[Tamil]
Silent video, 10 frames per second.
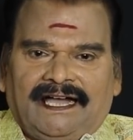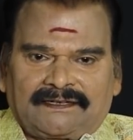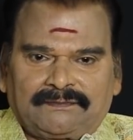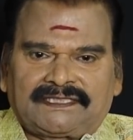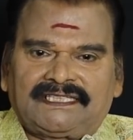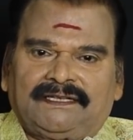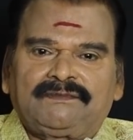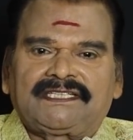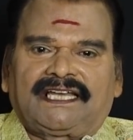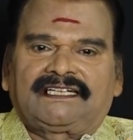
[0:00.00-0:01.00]
ஆரம்பத்தில்
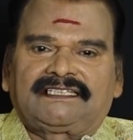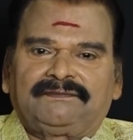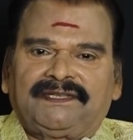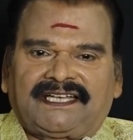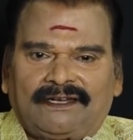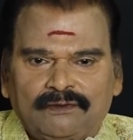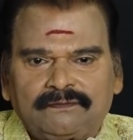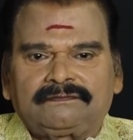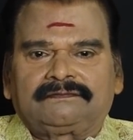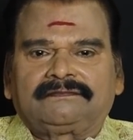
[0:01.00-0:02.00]
எம்ஜிஆருக்கு
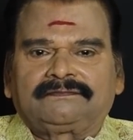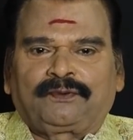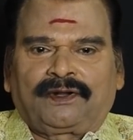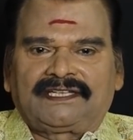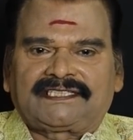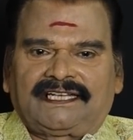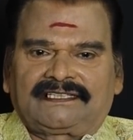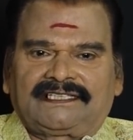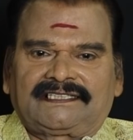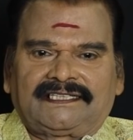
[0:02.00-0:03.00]
மிகவும் புகழ்
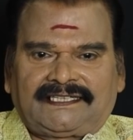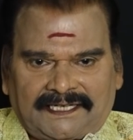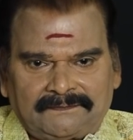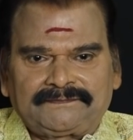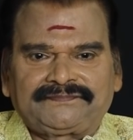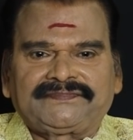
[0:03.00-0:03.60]
சேர்த்த திட்டம்